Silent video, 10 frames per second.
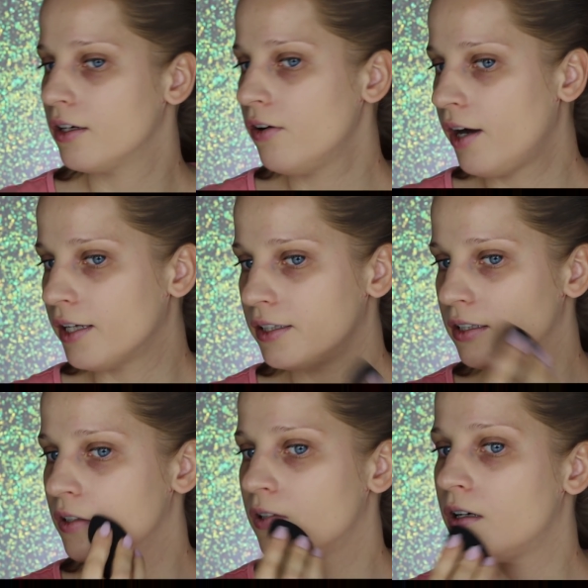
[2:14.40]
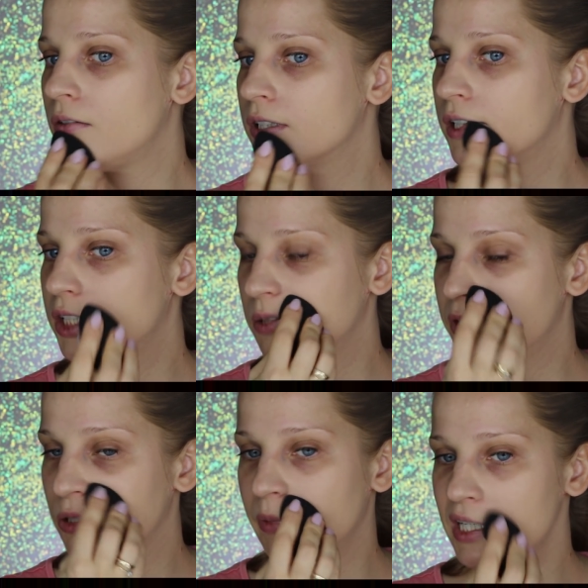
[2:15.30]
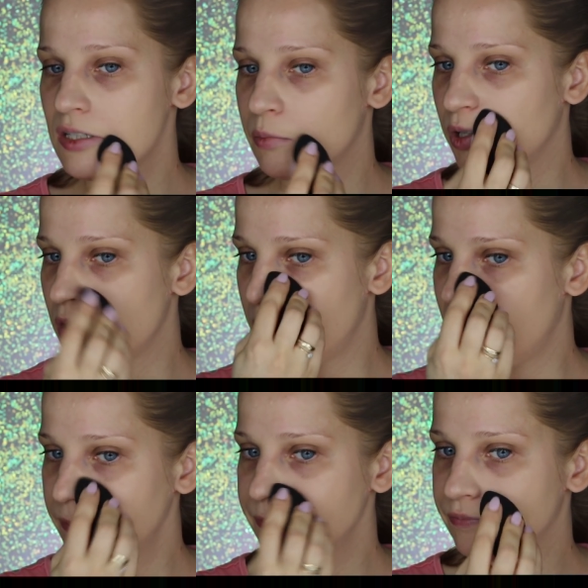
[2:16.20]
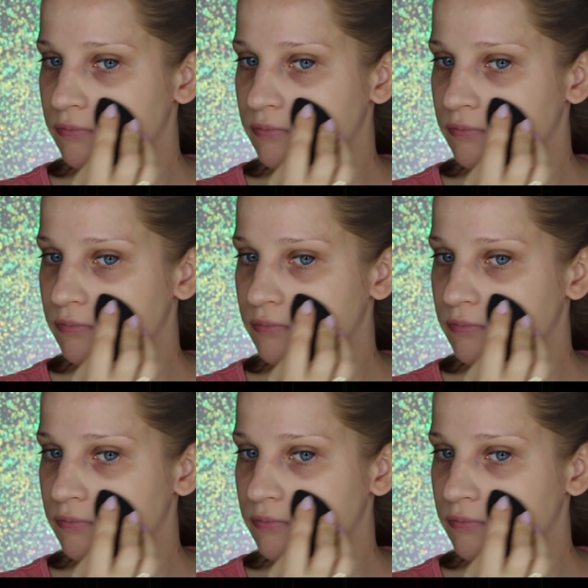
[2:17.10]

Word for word: Kochani, no krycie mi się bardzo podoba.